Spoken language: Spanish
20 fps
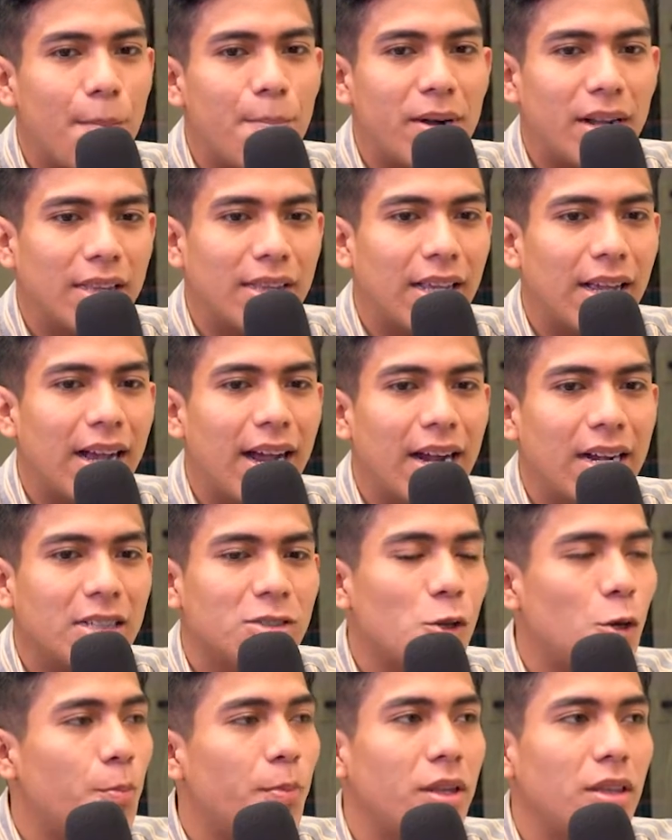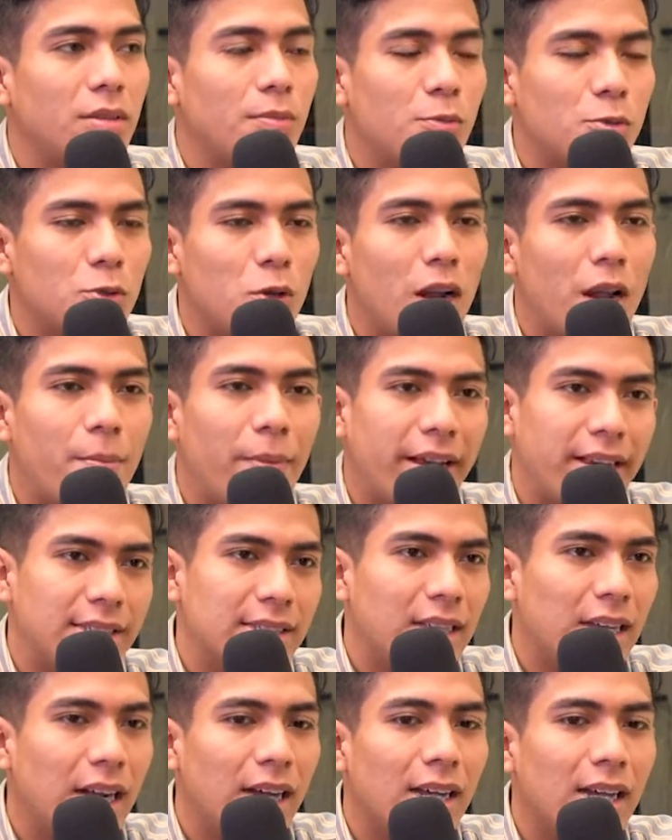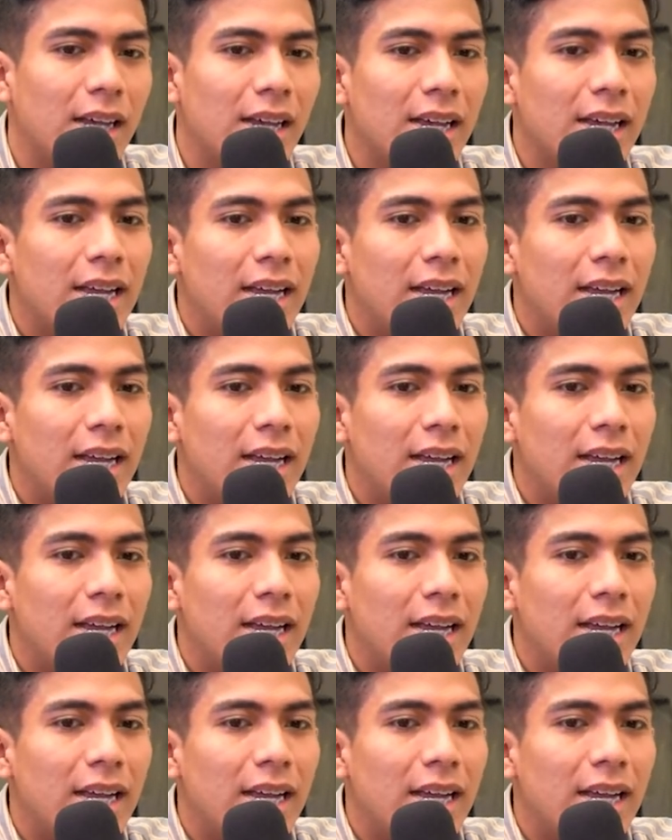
a practicar y sorprendí mucho a la maestra.